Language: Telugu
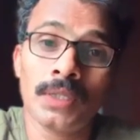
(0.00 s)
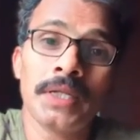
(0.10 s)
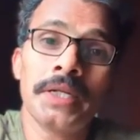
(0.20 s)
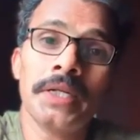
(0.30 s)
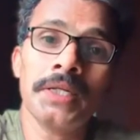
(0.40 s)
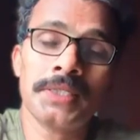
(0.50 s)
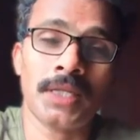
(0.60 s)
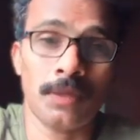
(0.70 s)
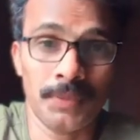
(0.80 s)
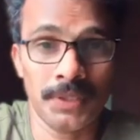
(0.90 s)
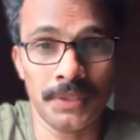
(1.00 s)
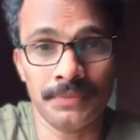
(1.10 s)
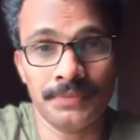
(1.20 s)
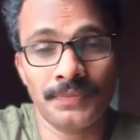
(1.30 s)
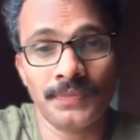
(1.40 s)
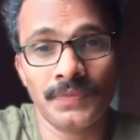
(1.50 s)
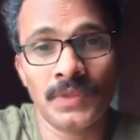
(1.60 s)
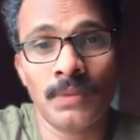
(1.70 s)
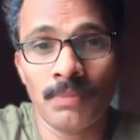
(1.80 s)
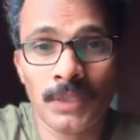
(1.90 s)
కిడ్నీ స్కామ్ ఇది
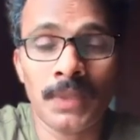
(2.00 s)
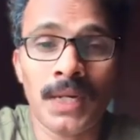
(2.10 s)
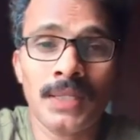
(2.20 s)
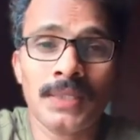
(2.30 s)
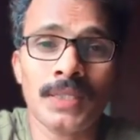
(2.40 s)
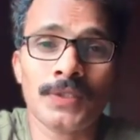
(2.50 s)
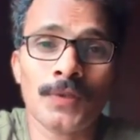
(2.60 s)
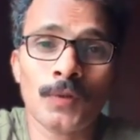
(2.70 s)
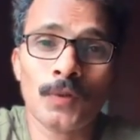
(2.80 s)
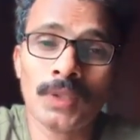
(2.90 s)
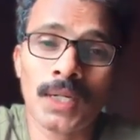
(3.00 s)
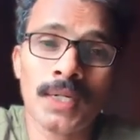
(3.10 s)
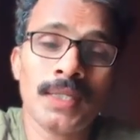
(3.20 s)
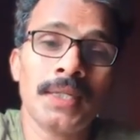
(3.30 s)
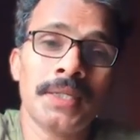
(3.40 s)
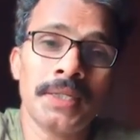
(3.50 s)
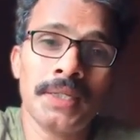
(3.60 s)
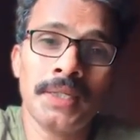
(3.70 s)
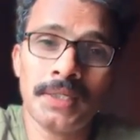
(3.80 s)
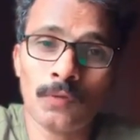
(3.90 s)
మన భారతదేశంలో ఎక్కడైనా
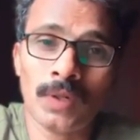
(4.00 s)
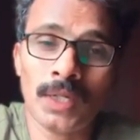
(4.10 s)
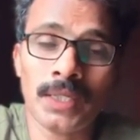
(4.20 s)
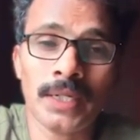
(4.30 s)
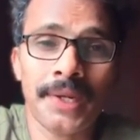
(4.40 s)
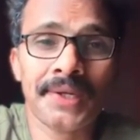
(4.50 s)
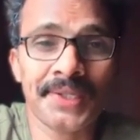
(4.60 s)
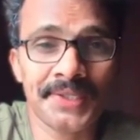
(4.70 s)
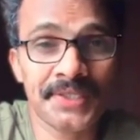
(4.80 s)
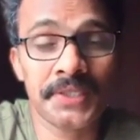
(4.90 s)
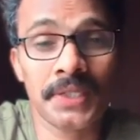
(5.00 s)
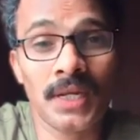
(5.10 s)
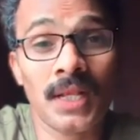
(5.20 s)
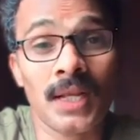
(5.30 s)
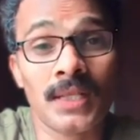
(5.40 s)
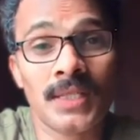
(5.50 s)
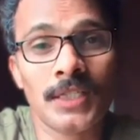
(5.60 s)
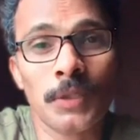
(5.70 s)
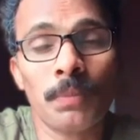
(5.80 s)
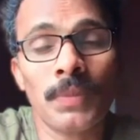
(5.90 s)
కిడ్నీ ఇవ్వాలి అంటే ఖచ్చితంగా రక్త
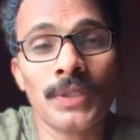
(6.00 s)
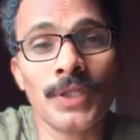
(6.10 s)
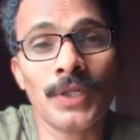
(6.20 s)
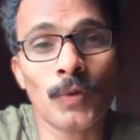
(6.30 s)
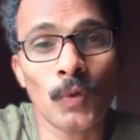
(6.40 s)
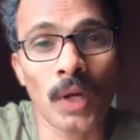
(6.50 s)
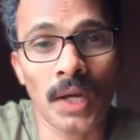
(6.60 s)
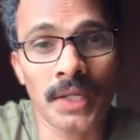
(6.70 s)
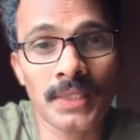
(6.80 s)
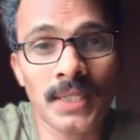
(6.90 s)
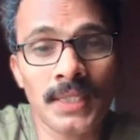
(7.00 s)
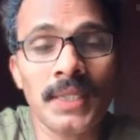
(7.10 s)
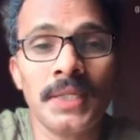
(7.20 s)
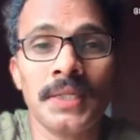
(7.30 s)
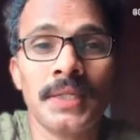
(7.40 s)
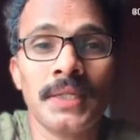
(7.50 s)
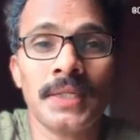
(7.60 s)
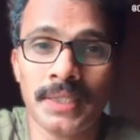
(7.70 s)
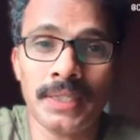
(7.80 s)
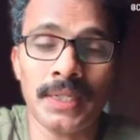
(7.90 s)
సంబంధీకుడు అయితేనే
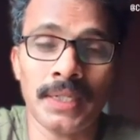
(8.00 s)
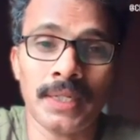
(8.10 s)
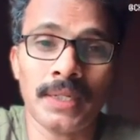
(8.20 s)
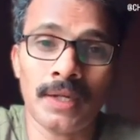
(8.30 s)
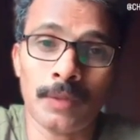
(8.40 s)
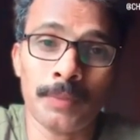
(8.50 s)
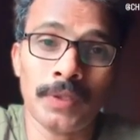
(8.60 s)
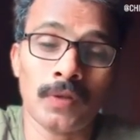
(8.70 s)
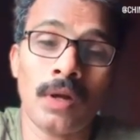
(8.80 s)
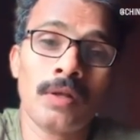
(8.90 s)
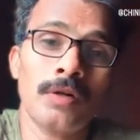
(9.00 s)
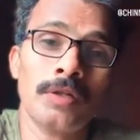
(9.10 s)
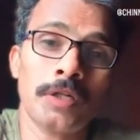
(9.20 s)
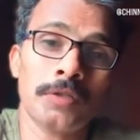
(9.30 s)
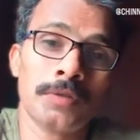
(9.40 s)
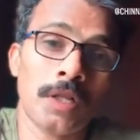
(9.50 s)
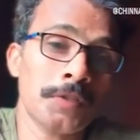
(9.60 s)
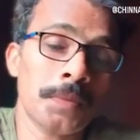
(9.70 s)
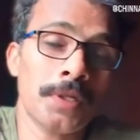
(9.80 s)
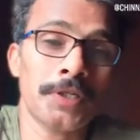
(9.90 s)
కిడ్నీ ఐ మీన్ ఆర్గాన్
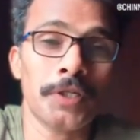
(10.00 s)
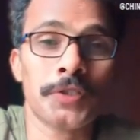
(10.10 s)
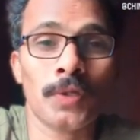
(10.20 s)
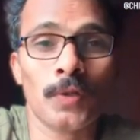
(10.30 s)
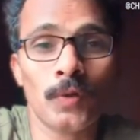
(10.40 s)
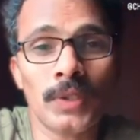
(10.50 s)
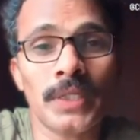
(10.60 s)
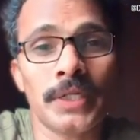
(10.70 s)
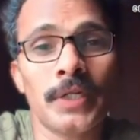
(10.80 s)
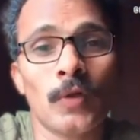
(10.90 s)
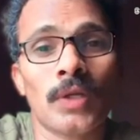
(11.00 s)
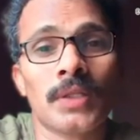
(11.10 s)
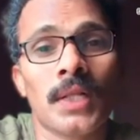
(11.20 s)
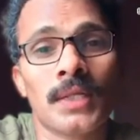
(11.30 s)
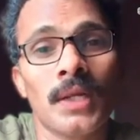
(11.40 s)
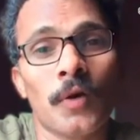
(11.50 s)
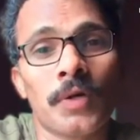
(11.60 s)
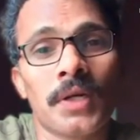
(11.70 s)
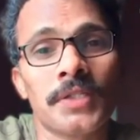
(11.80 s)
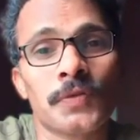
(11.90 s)
ట్రాన్స్ప్లాంటేషన్లో కిడ్నీ డోనర్కి
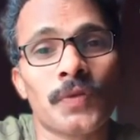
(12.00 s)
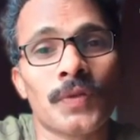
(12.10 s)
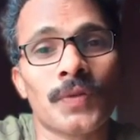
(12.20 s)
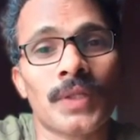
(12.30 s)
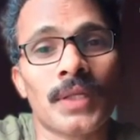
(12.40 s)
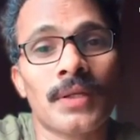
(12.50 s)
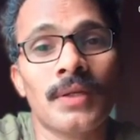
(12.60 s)
అవకాశం ఉంటుంది